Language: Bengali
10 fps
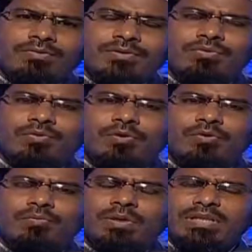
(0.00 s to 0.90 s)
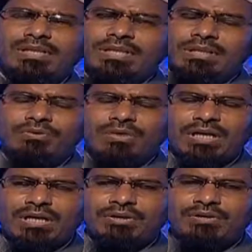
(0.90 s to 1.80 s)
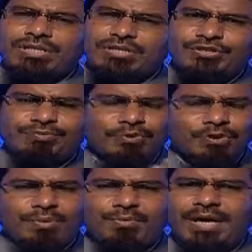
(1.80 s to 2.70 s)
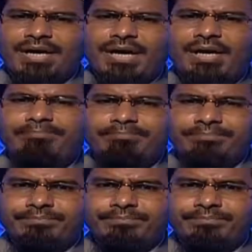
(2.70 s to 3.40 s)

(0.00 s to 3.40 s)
যে কোনো উপাদান দিয়েই হোক না কেন সেটি সম্পূর্ণভাবে হারাম